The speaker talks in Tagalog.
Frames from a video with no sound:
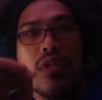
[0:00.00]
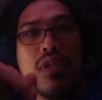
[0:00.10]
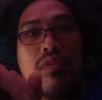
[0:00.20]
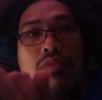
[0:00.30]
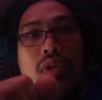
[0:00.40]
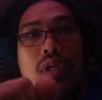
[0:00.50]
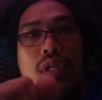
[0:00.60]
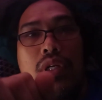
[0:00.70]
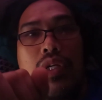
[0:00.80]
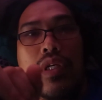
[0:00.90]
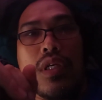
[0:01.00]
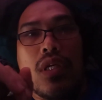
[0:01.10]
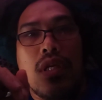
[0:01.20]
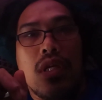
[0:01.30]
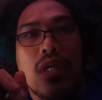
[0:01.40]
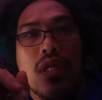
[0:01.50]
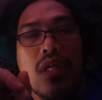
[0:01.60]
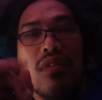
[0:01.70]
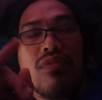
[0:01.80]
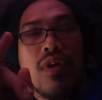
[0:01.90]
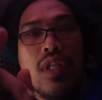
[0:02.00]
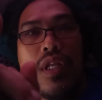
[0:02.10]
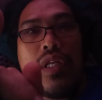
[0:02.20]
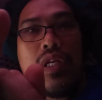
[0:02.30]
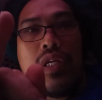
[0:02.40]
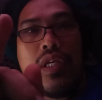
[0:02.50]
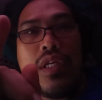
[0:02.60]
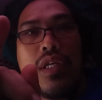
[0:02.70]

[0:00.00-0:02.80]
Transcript: January. And finally,